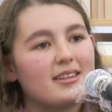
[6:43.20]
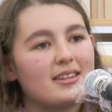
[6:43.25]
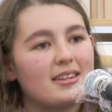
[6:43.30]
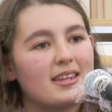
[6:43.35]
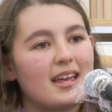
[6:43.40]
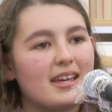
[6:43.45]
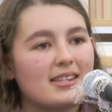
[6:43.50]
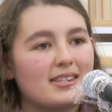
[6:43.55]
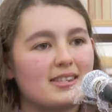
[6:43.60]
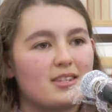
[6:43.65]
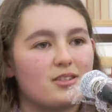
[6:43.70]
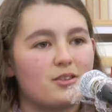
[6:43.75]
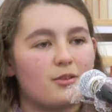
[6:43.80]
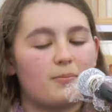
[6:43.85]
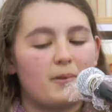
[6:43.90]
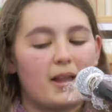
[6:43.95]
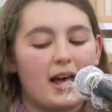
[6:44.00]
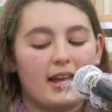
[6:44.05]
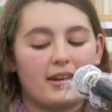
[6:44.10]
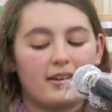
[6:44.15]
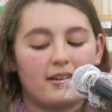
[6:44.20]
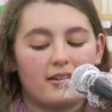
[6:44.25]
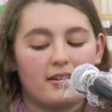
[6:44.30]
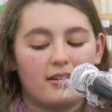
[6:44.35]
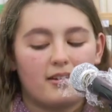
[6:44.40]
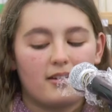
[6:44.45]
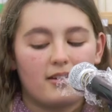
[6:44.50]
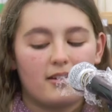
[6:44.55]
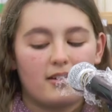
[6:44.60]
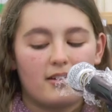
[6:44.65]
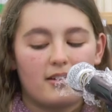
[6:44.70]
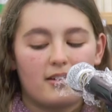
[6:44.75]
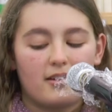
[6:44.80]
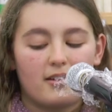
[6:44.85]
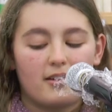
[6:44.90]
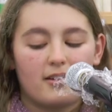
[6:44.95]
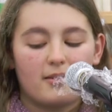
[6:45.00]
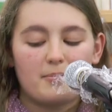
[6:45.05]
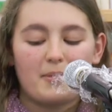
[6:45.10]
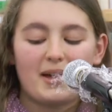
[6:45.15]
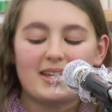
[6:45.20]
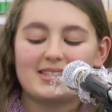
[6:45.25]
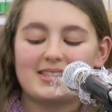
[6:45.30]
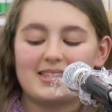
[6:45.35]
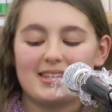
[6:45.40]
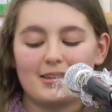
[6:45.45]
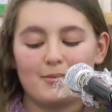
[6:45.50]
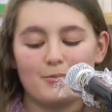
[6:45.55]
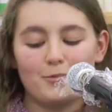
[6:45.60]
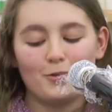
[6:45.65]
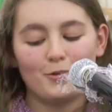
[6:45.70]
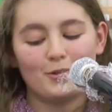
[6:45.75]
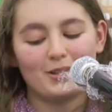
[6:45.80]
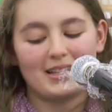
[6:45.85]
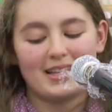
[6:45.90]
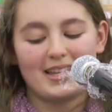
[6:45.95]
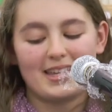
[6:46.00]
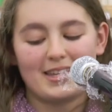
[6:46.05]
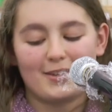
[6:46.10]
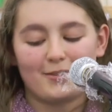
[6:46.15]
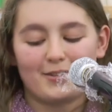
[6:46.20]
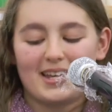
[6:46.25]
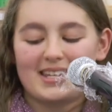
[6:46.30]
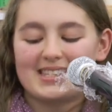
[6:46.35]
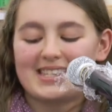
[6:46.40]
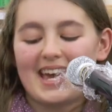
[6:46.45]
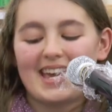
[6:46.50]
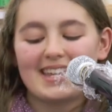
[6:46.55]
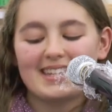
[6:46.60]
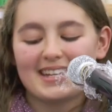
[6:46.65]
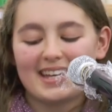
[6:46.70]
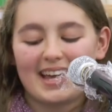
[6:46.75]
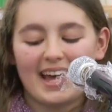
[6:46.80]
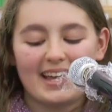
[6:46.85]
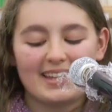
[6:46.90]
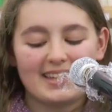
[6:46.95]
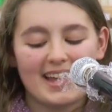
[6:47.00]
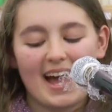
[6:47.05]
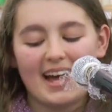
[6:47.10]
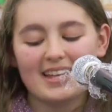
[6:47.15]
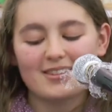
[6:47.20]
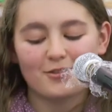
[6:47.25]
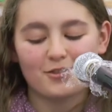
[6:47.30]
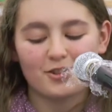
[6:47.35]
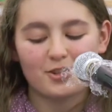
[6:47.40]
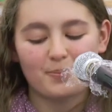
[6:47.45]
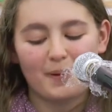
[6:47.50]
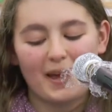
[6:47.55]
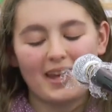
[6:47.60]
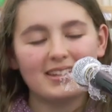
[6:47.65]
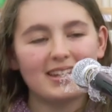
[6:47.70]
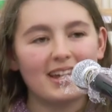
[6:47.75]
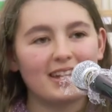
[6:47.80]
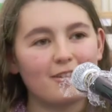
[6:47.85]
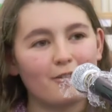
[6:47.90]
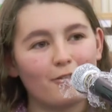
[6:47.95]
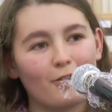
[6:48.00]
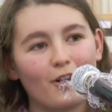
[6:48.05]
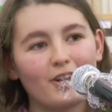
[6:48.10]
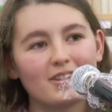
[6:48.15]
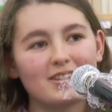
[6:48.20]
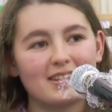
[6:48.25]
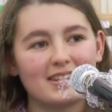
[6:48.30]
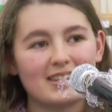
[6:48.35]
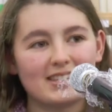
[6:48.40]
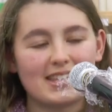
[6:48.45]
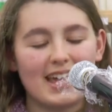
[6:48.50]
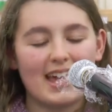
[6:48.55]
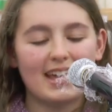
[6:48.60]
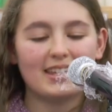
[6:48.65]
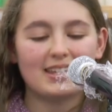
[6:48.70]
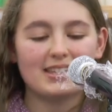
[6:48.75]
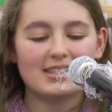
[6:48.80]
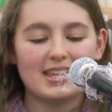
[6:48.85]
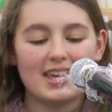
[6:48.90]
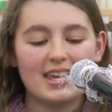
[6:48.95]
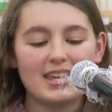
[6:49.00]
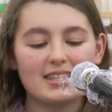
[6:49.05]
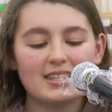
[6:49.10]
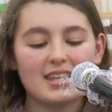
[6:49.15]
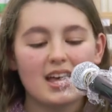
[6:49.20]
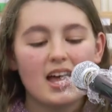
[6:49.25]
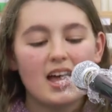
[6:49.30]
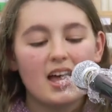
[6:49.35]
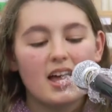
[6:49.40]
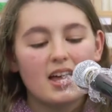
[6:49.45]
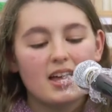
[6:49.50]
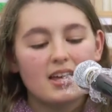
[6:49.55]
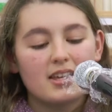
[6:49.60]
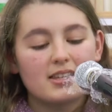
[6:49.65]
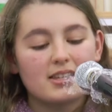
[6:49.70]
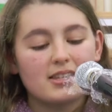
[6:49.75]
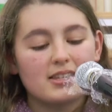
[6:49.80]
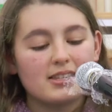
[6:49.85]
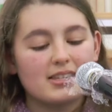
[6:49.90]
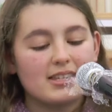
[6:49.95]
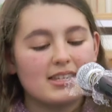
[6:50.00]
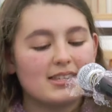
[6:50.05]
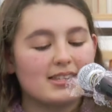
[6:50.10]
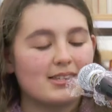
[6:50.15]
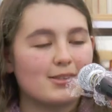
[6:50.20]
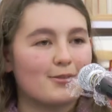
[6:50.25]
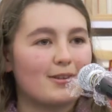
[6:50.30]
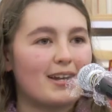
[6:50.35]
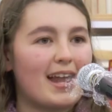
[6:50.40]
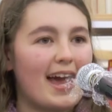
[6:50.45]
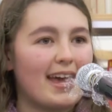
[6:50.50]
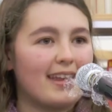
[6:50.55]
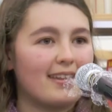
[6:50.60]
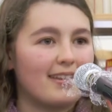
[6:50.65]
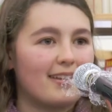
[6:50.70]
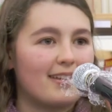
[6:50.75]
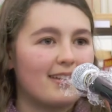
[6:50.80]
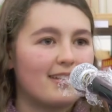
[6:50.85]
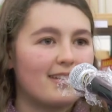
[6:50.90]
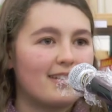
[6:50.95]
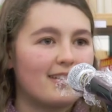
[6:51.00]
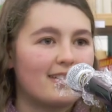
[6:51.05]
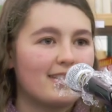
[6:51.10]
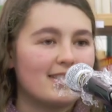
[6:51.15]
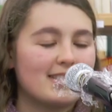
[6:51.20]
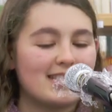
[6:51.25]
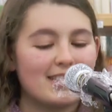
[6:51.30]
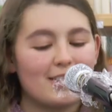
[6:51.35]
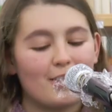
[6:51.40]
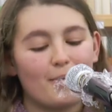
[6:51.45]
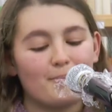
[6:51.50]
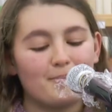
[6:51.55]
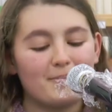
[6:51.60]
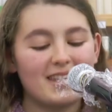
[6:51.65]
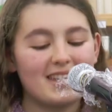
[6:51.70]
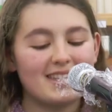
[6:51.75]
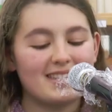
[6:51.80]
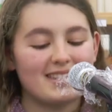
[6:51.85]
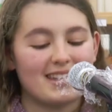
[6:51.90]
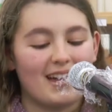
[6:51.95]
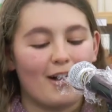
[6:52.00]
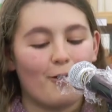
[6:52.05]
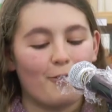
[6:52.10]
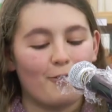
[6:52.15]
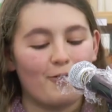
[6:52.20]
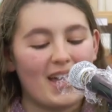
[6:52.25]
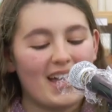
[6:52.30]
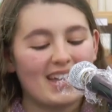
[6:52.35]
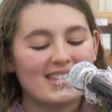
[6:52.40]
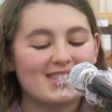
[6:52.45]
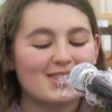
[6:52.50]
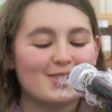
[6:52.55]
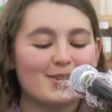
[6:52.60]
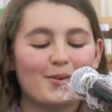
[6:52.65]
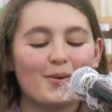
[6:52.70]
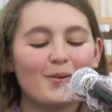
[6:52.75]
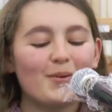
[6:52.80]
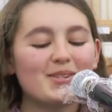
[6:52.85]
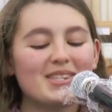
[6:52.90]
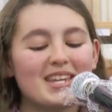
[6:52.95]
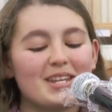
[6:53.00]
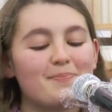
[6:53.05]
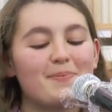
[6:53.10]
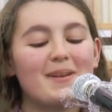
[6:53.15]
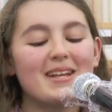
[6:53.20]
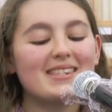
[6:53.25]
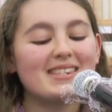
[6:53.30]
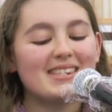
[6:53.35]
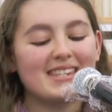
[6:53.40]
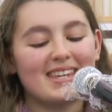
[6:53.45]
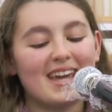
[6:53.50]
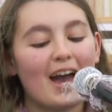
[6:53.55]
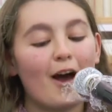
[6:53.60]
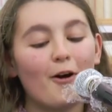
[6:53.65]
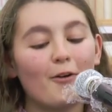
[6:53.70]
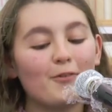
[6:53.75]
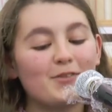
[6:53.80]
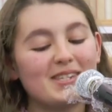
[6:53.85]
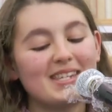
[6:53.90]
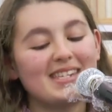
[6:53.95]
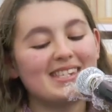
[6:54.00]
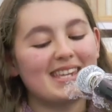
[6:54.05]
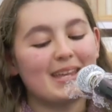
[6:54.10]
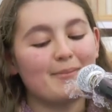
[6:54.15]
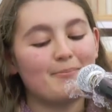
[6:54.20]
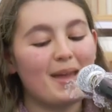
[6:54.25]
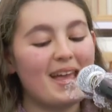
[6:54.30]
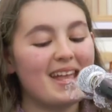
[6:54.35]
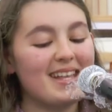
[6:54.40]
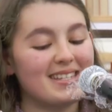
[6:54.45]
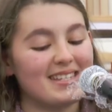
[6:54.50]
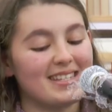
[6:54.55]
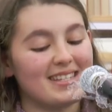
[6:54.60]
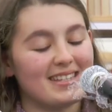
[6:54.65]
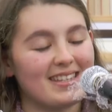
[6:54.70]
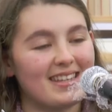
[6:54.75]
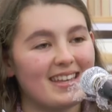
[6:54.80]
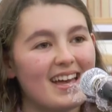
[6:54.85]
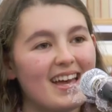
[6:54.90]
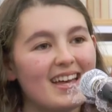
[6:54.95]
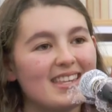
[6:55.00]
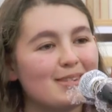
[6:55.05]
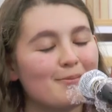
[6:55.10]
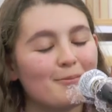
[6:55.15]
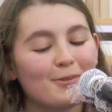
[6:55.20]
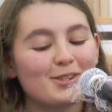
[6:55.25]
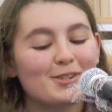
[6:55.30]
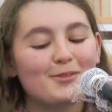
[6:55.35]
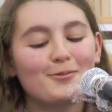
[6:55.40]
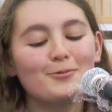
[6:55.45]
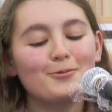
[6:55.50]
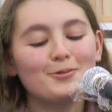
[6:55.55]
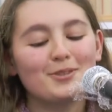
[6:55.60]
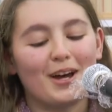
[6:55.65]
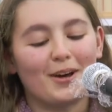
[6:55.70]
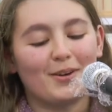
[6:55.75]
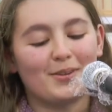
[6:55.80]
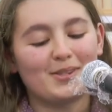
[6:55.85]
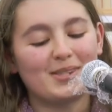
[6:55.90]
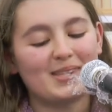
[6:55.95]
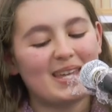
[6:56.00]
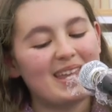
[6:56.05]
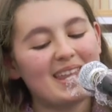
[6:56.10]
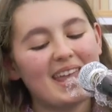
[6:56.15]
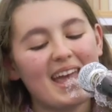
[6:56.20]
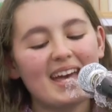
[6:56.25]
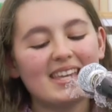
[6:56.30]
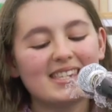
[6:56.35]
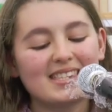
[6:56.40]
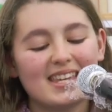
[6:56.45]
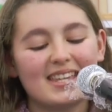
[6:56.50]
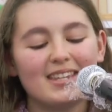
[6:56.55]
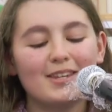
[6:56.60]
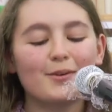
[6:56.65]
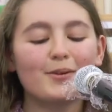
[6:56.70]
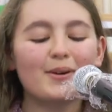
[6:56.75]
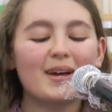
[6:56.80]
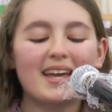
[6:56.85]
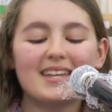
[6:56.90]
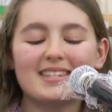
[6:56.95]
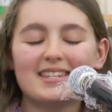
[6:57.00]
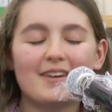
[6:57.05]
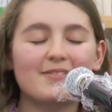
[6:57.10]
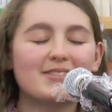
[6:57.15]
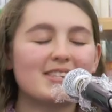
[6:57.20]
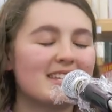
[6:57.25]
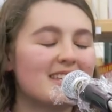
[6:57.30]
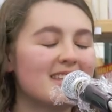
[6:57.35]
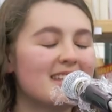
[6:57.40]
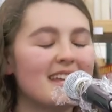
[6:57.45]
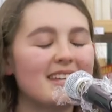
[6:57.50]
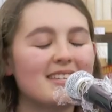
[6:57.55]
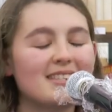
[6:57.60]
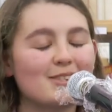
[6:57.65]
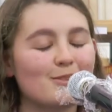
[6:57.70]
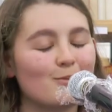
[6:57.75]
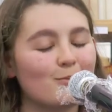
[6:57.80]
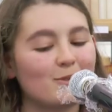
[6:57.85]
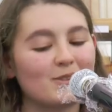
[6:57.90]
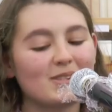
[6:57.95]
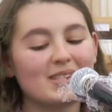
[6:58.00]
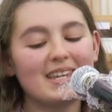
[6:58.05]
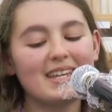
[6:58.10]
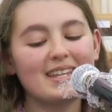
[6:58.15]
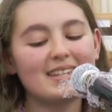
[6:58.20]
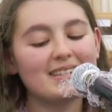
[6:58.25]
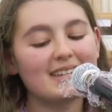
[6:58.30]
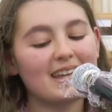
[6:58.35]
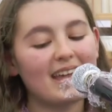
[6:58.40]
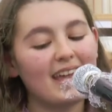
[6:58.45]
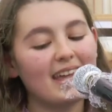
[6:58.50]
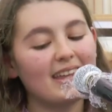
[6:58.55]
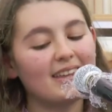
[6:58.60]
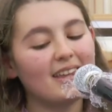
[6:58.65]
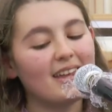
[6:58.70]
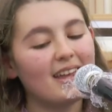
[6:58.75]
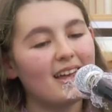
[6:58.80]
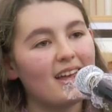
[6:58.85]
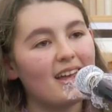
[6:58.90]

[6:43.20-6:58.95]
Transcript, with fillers: Da ist die Schublade mach's dir gemütlich oder sei eine Granate und spreng deine Worte in sein Gesicht. Sie ist zu klein. Sie kommt nie drauf. Er ist zu groß, er spielt sich auf, sie ist ein Mädchen. Sie muss gut aussehen, er ist ein Junge, er darf sich nicht zur Musik drehen.